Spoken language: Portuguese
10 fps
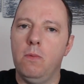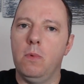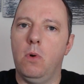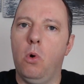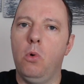
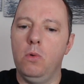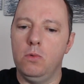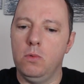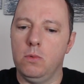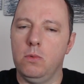ou
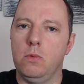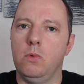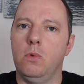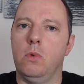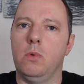no, no,
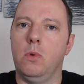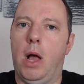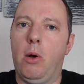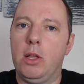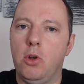no, no
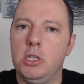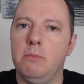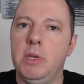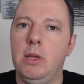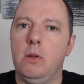ao redor de
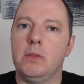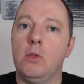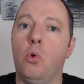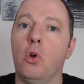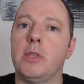mim,
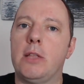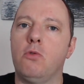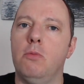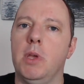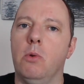tendo contato
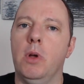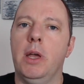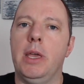comigo.